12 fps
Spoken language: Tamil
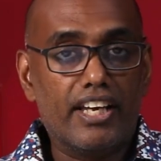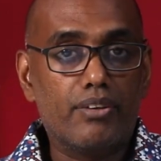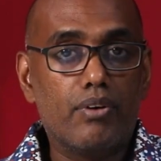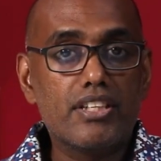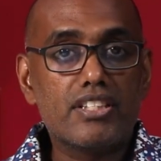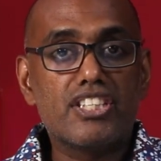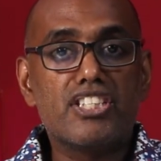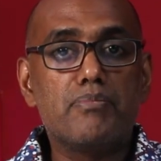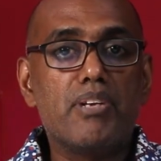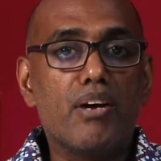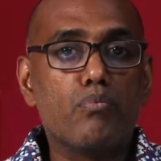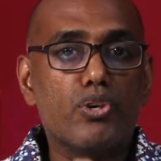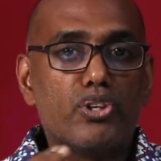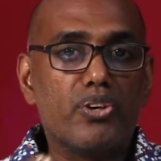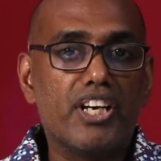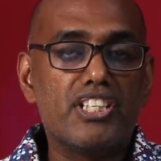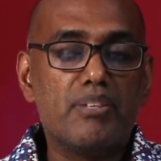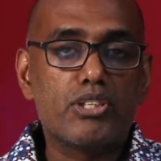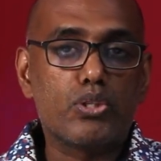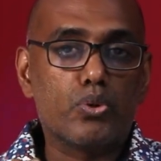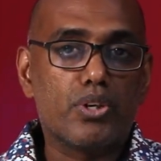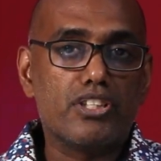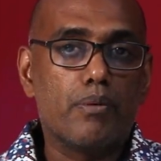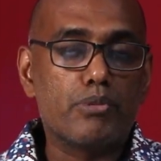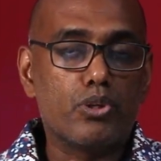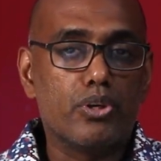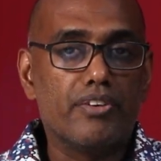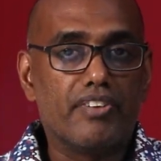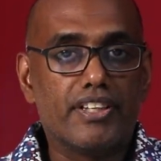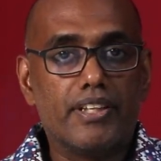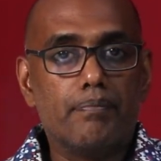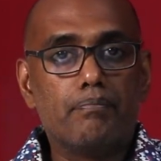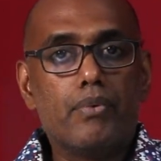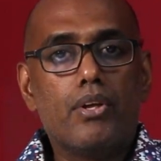ரூபா சிக்ஸ் ஜிபி ரேம் ஒன் டுவெண்ட்டி ஜிபி ஸ்டோரேஜ் ஆப்ஷனோட வருது